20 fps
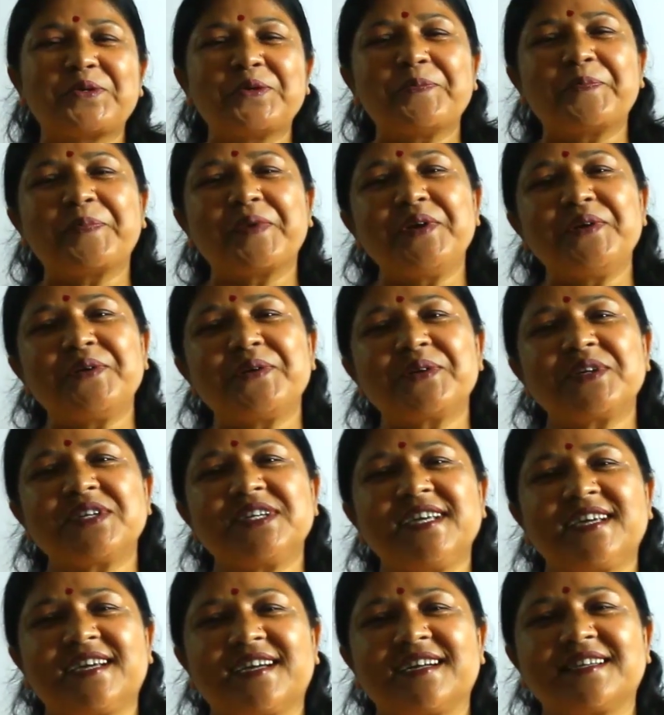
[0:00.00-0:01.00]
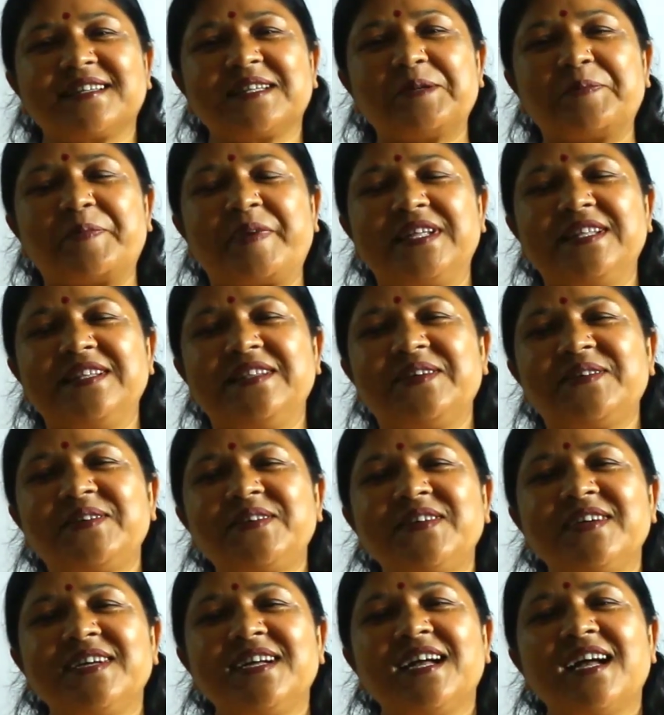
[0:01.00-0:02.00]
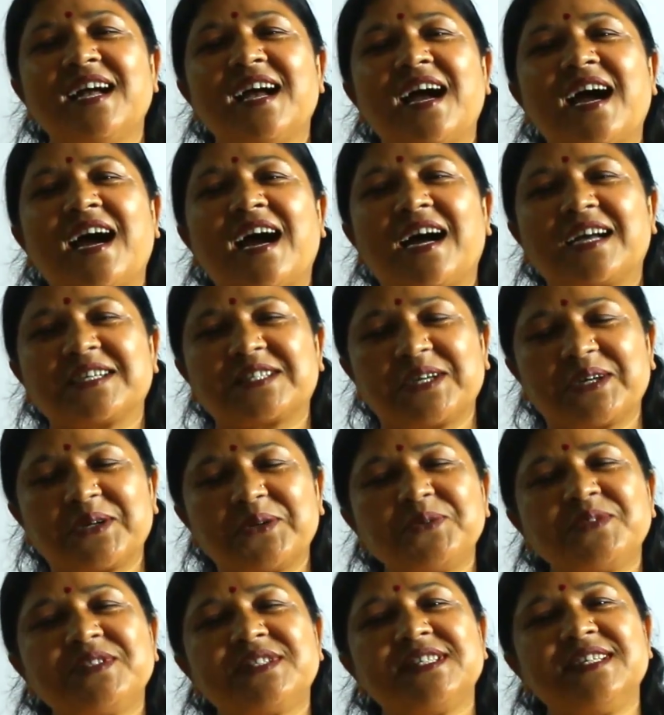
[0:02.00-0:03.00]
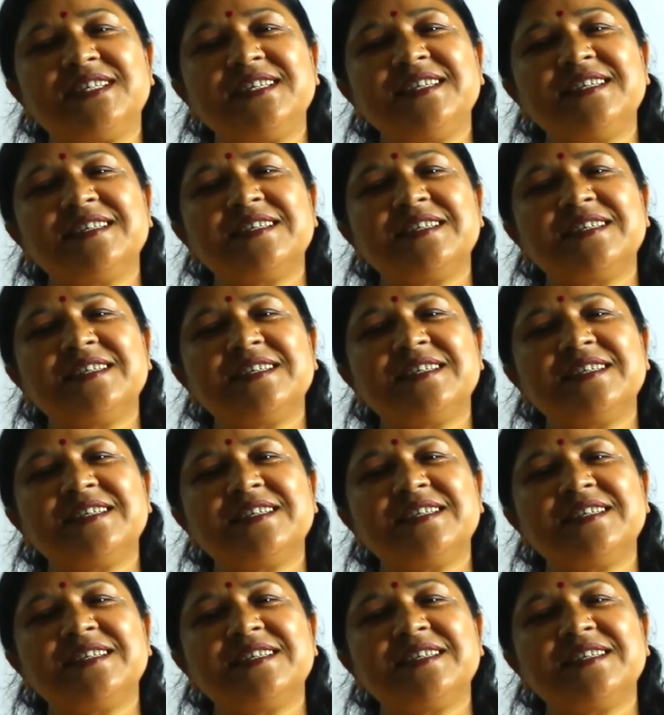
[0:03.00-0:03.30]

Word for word: সুপ্রিয় শিক্ষার্থীবৃন্দ আশা করছি